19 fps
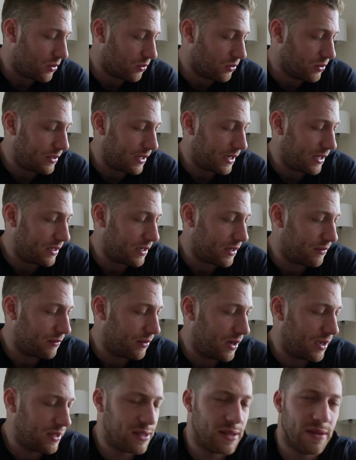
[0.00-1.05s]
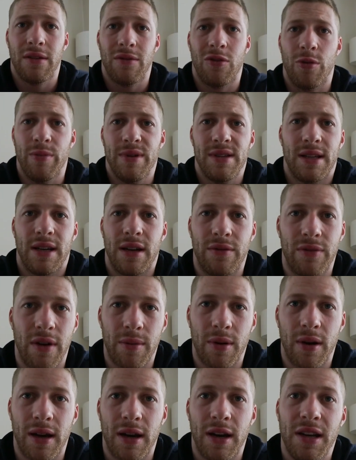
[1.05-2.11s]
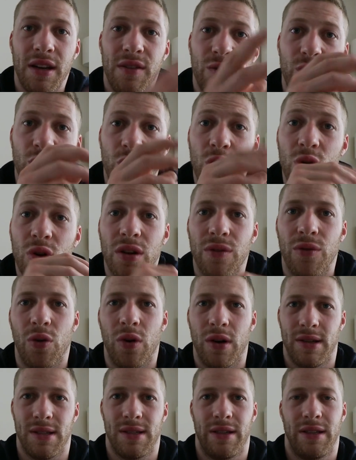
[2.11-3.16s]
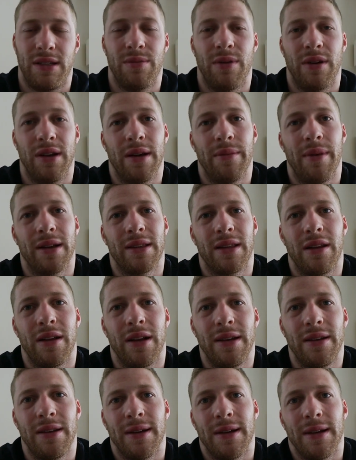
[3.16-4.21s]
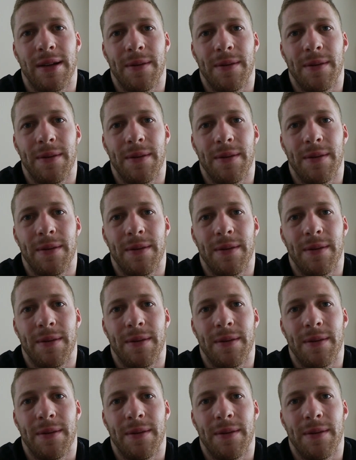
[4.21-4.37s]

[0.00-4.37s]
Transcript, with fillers: und denkt dann, Wahnsinn, warum ist er denn auf einmal relativ dünn geworden jetzt mal? Er macht dann halt